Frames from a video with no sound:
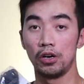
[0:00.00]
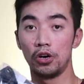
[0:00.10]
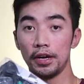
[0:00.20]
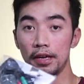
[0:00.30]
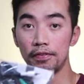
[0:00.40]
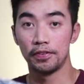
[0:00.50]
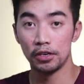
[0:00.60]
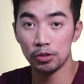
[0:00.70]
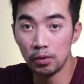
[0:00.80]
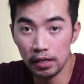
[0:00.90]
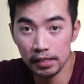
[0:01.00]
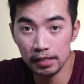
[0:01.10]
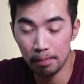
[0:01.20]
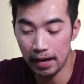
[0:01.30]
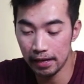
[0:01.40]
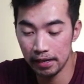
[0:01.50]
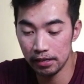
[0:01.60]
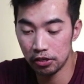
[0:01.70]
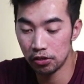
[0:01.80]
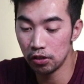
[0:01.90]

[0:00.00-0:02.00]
Okay, first one in the package,